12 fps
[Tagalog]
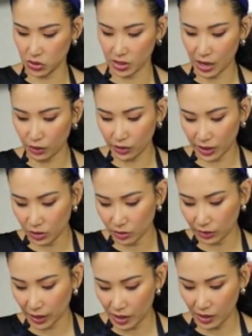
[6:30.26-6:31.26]
How can you
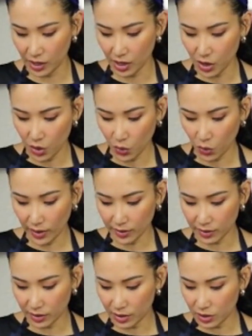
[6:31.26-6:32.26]
tell?
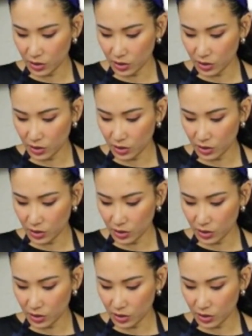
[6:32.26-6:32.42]
When you